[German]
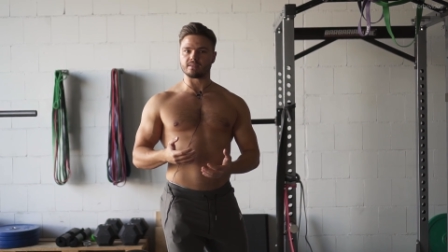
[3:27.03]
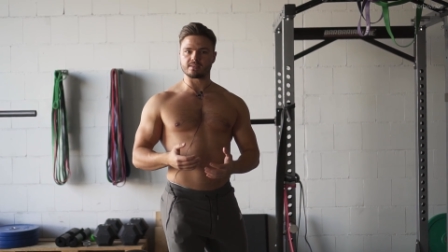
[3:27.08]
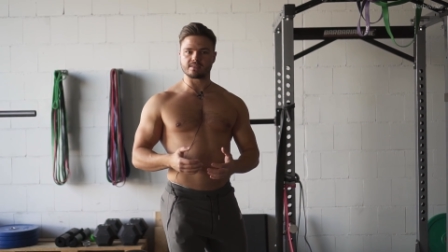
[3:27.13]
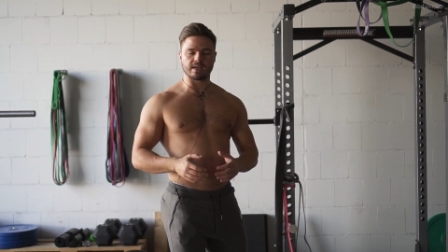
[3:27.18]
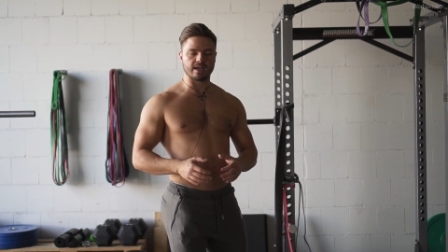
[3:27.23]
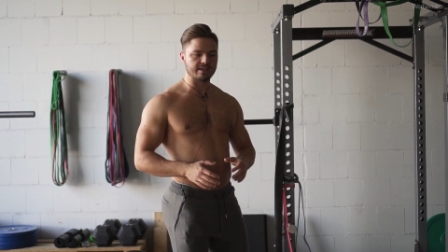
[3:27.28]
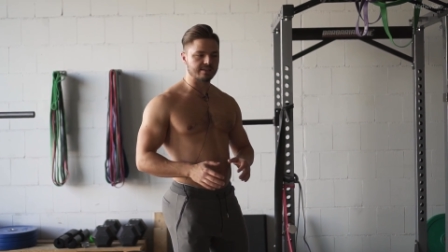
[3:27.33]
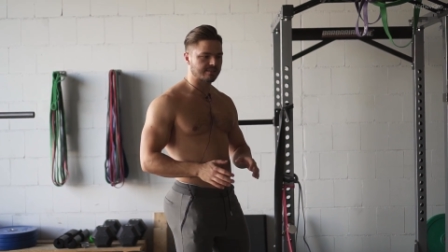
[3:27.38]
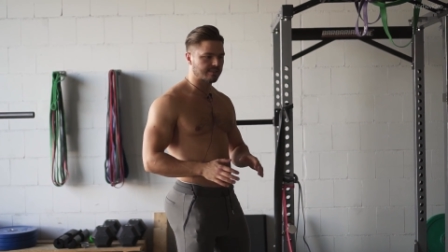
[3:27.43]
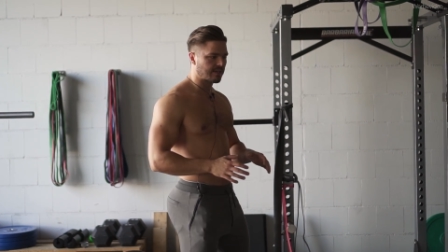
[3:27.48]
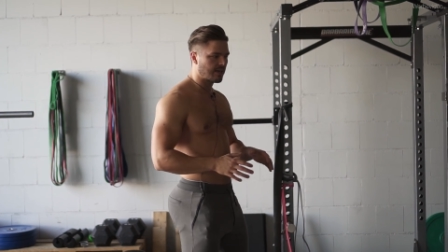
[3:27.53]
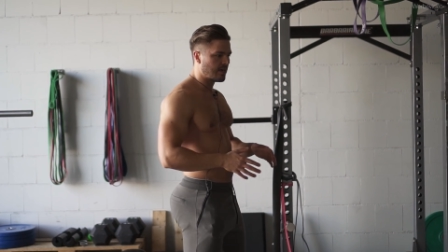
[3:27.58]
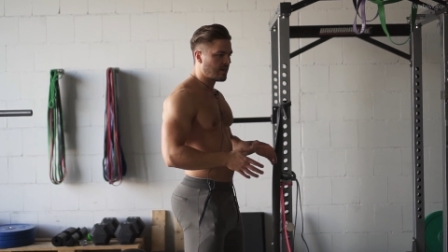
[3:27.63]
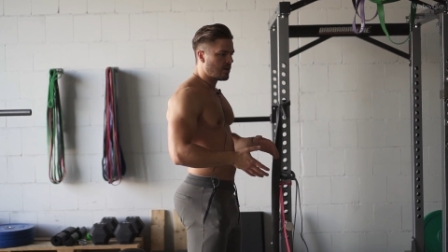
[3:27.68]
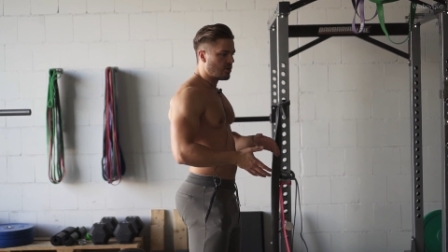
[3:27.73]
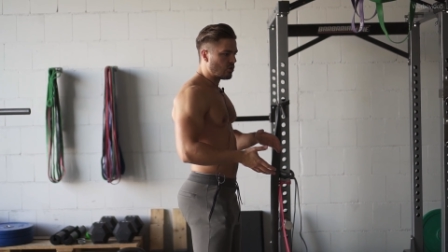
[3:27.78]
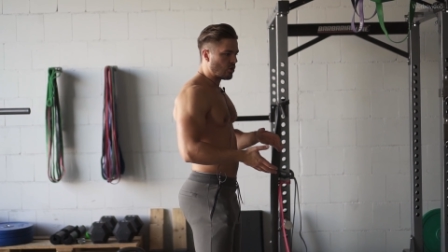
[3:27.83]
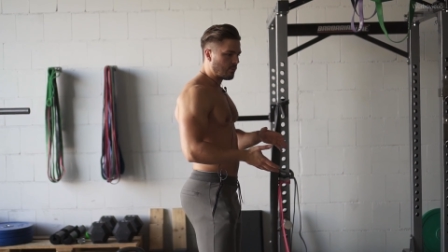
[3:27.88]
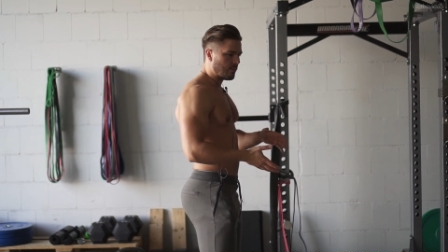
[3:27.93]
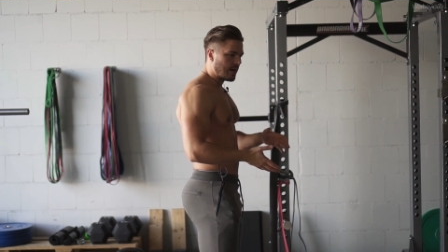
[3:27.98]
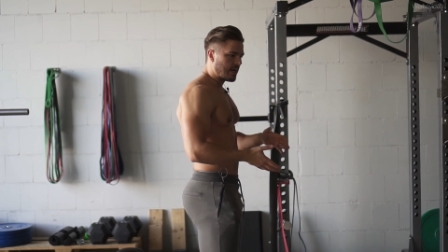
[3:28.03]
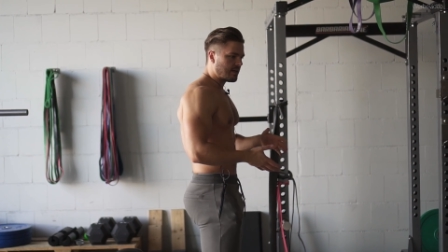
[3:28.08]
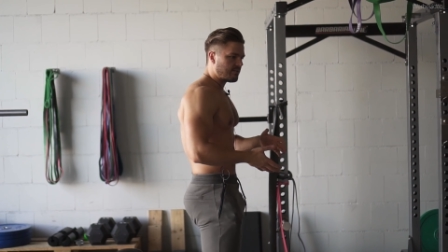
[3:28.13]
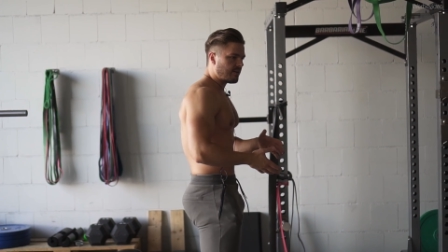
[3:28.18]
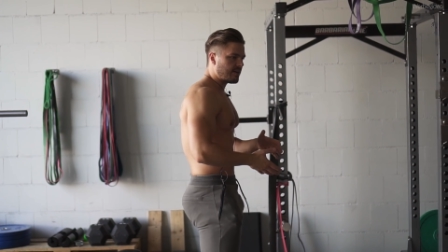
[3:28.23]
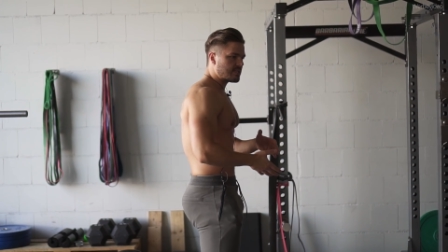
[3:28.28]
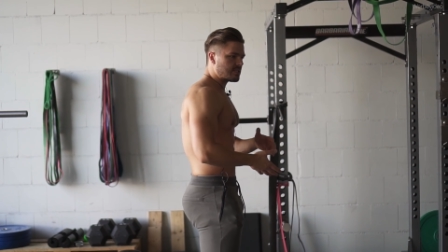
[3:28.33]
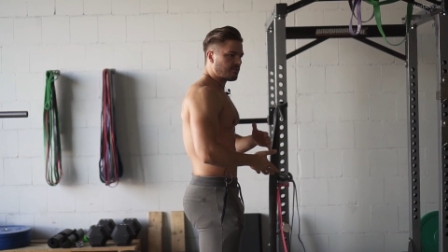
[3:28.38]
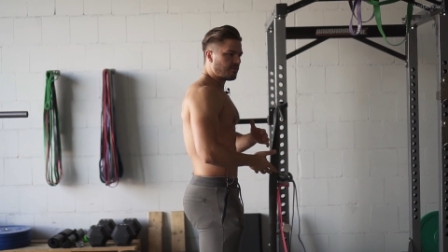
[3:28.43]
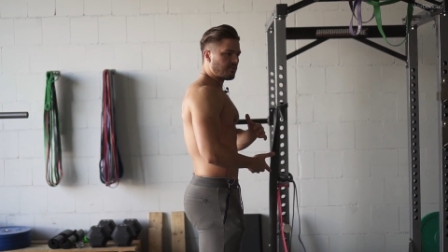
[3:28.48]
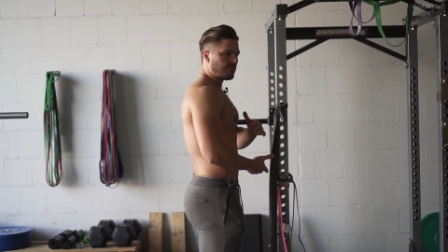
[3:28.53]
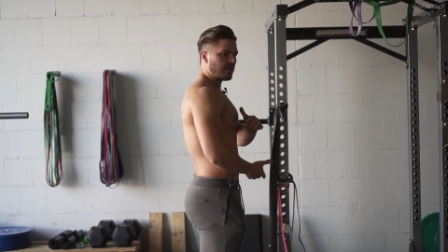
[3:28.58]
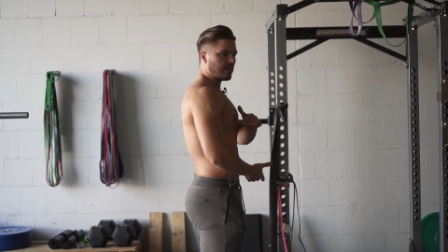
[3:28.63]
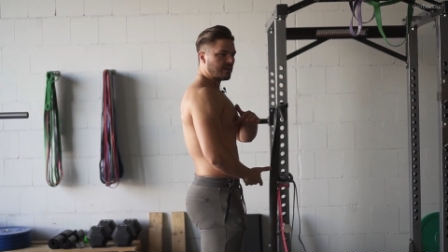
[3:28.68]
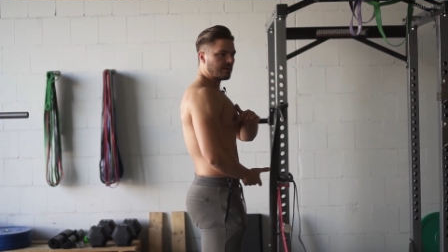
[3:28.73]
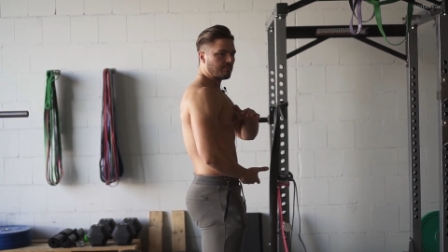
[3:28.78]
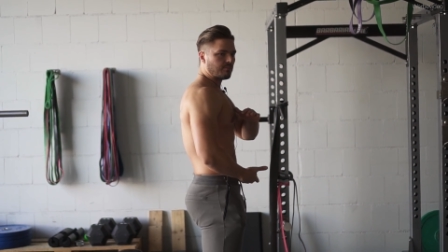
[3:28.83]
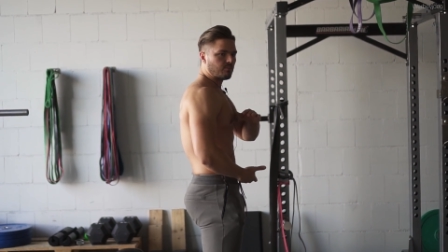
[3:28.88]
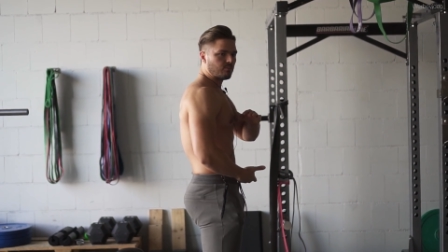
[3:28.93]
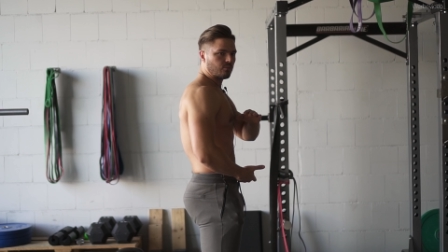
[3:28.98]
Das heißt, normalerweise, wenn wir
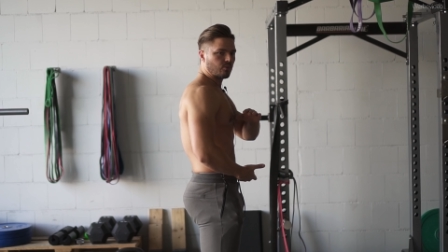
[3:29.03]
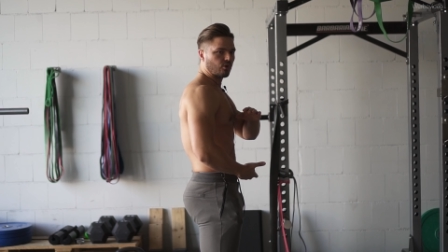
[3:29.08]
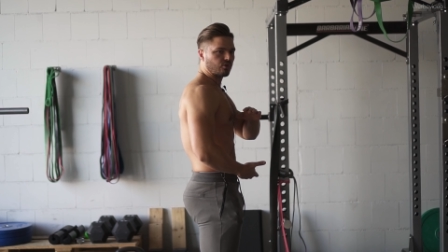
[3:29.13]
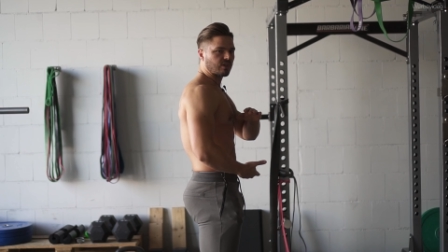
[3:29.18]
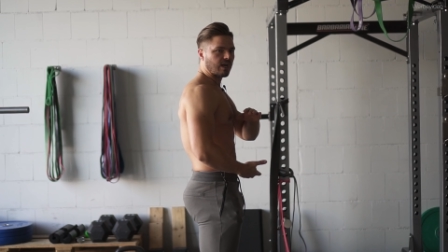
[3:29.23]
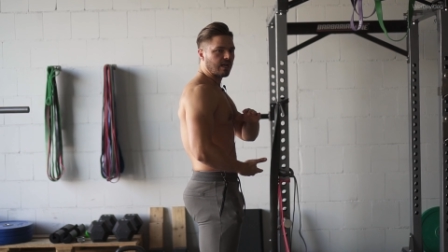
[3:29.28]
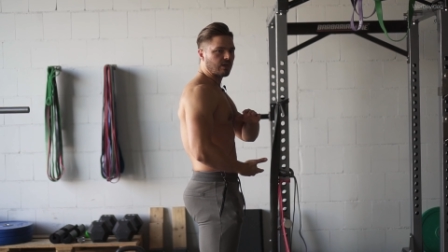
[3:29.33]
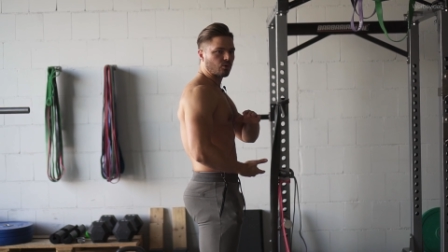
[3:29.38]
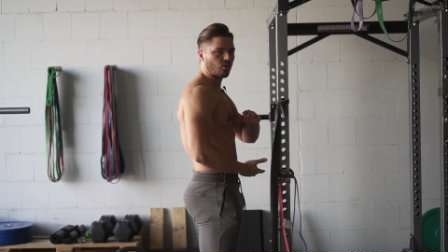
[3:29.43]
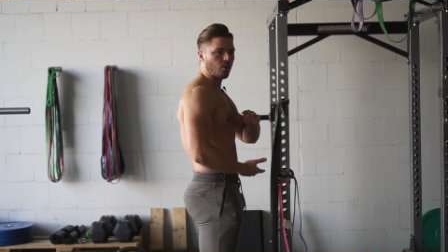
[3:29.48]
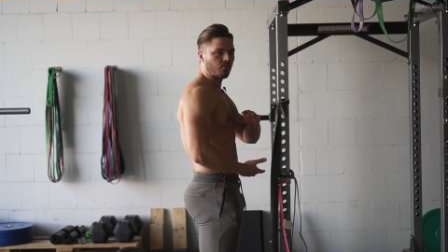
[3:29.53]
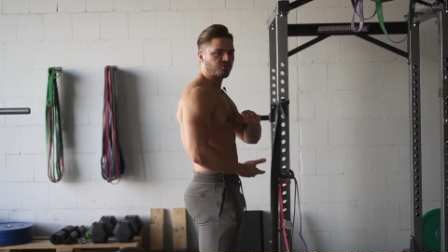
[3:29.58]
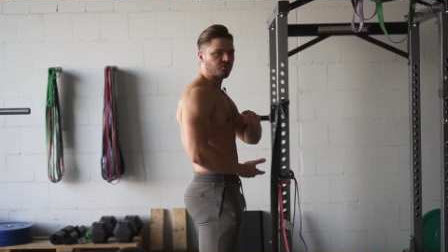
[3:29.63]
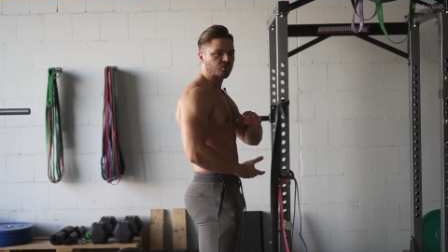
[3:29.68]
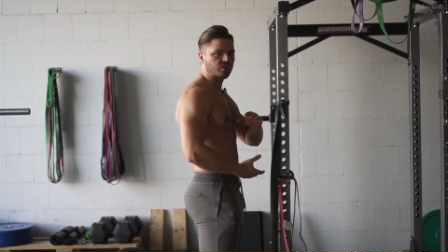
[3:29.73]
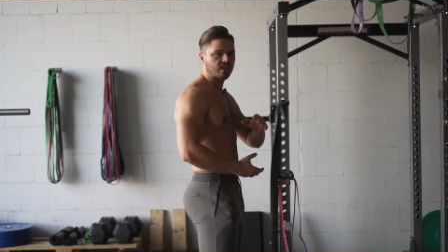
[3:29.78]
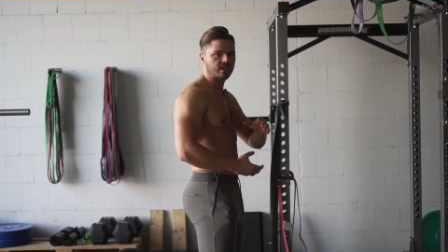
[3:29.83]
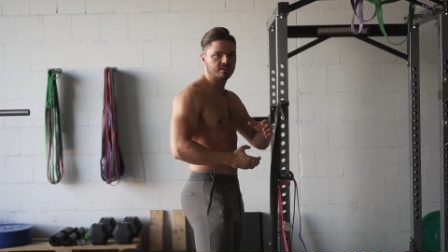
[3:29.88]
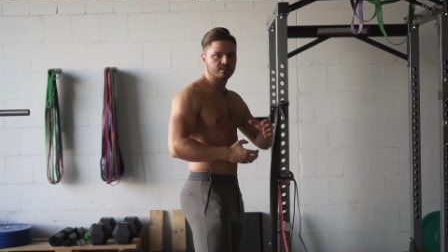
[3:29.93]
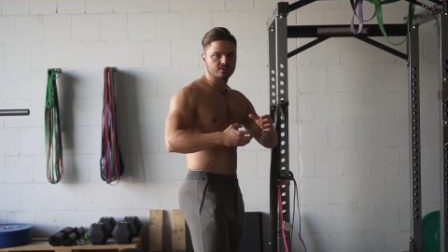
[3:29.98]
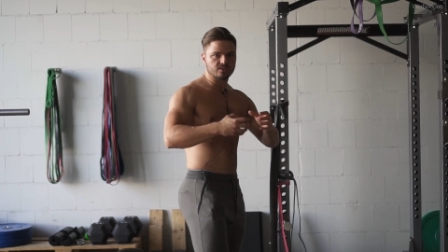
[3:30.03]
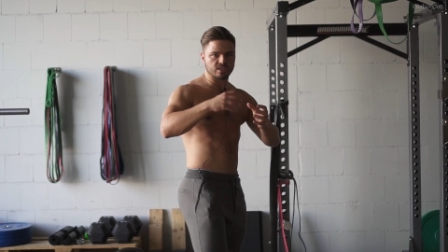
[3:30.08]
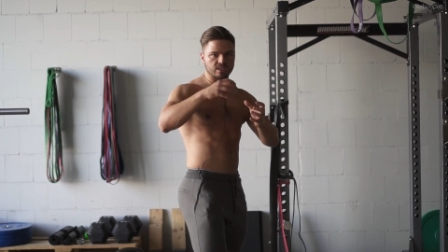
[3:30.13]
in einem neutralen Rumpf stehen,